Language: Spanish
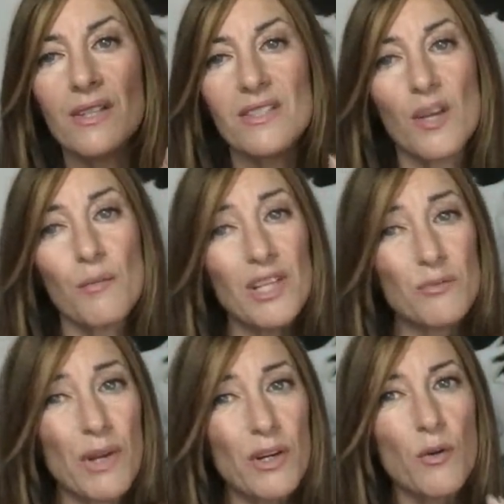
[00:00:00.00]
sí que me las
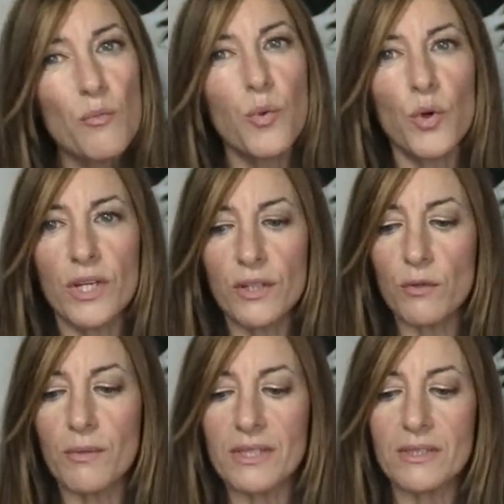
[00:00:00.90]
marco un
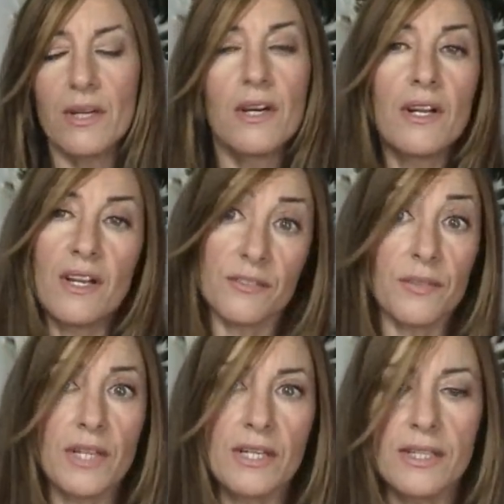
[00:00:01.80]
poquito más las
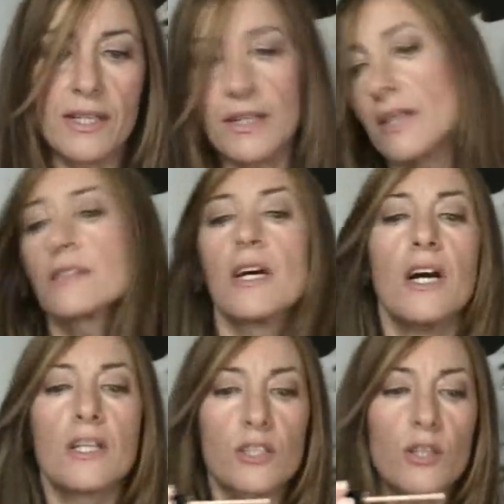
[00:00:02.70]
finas líneas.
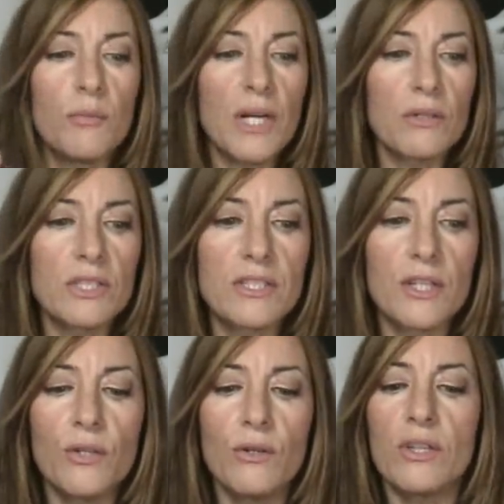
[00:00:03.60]
Sin embargo,
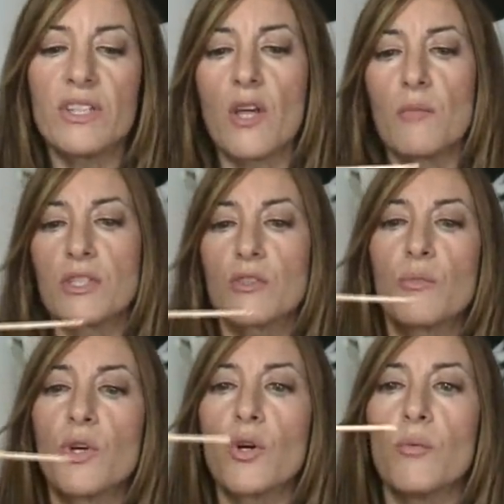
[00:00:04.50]
este no, y además es
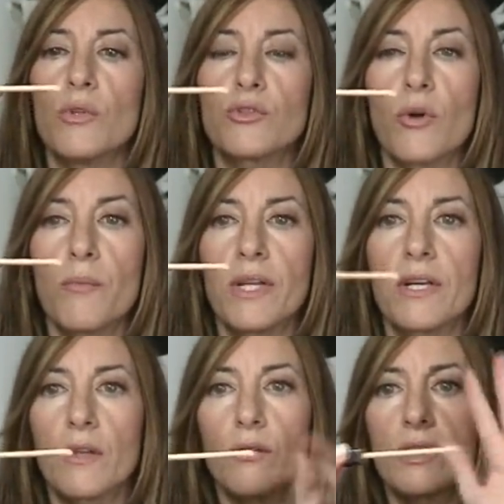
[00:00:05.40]
muy cómodo su
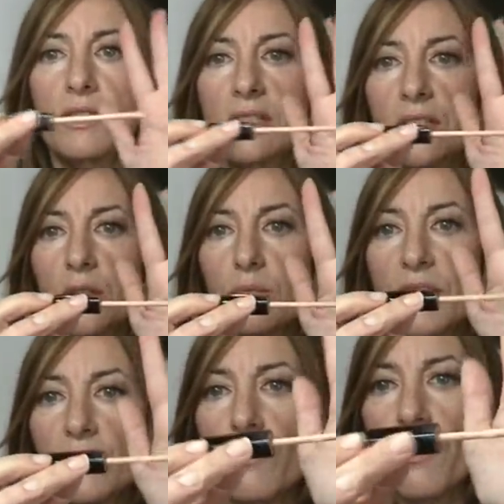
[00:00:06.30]
aplicador, es así, en
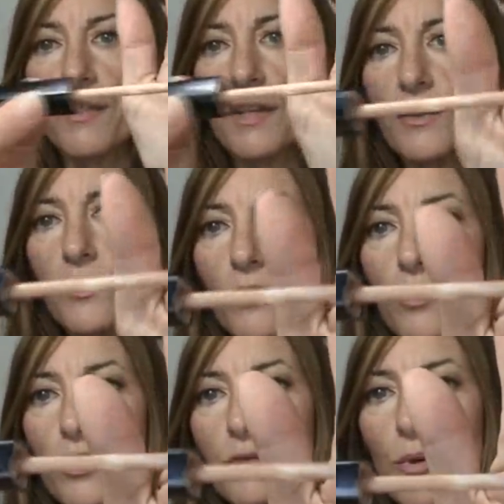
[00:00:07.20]
bastoncito,
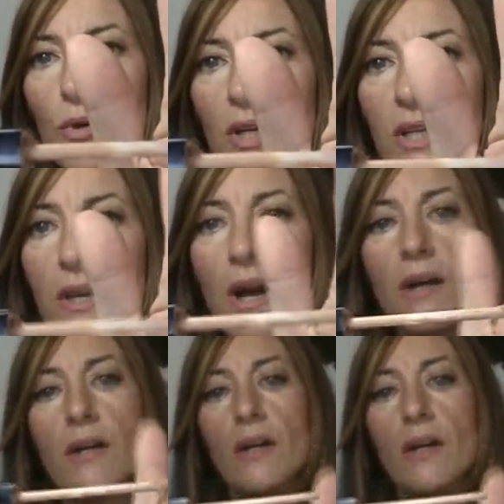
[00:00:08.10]
con esponjilla.